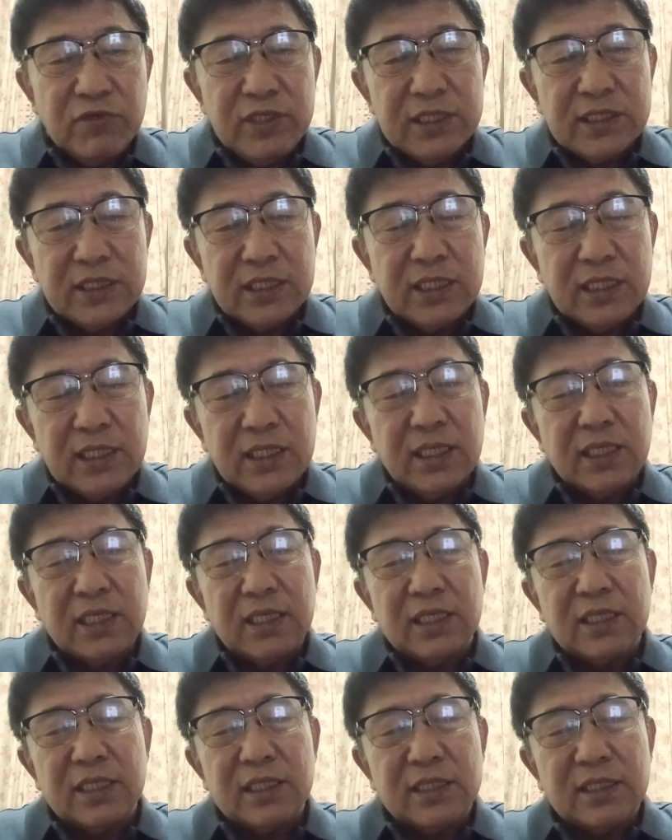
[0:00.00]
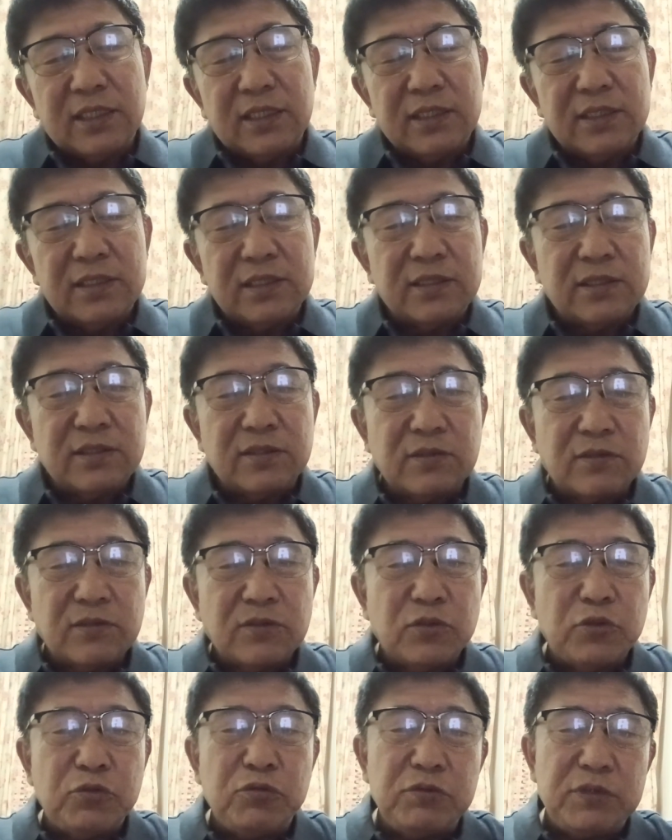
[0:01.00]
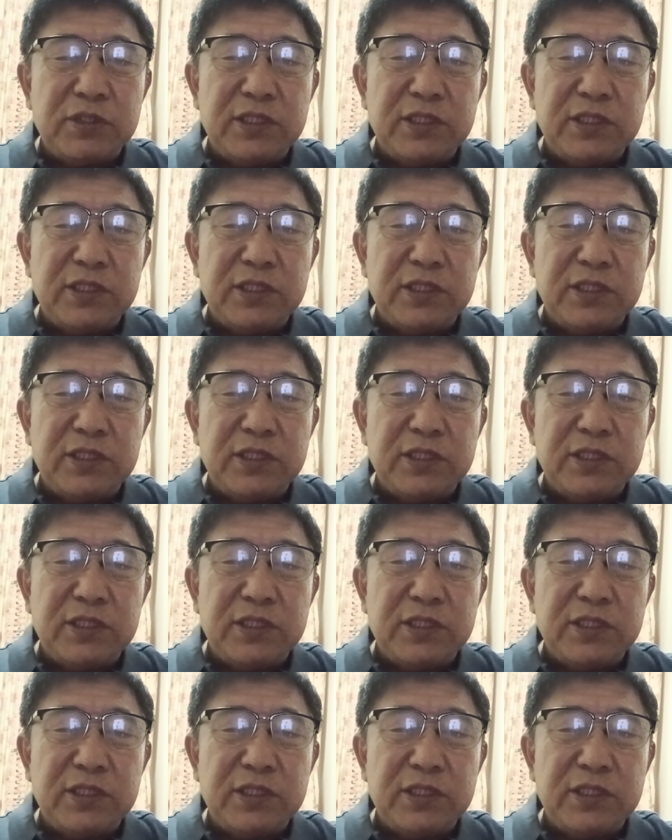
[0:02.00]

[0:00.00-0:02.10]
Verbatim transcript: 为这个曲